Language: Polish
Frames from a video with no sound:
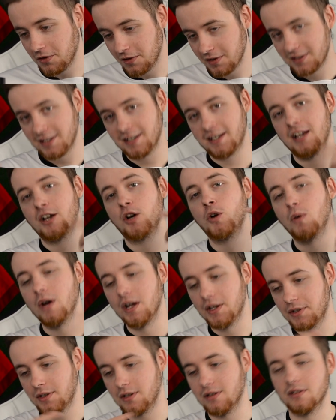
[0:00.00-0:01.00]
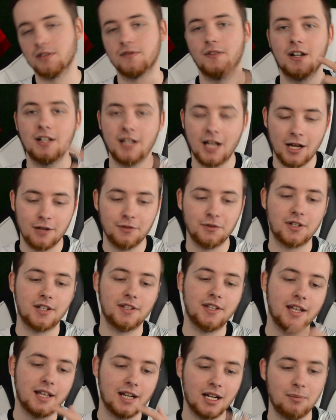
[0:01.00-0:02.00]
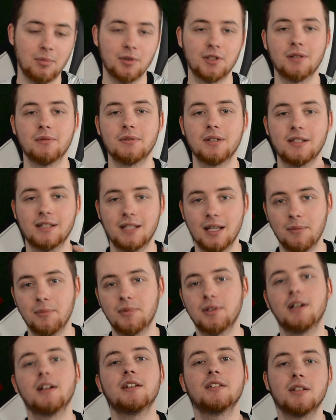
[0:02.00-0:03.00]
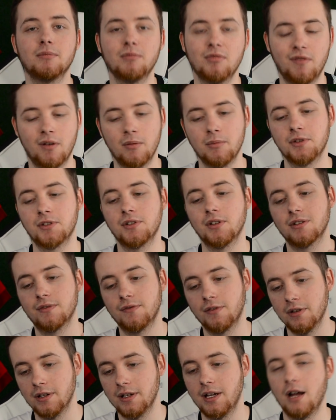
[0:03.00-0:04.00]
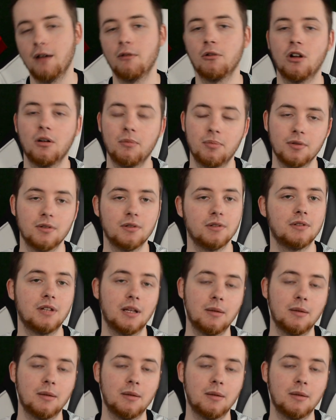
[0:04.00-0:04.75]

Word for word: No jest takie kółeczko. Zwalniają trenera, potem zastępca i zdobywa Mistrzostwo, Liga Europy,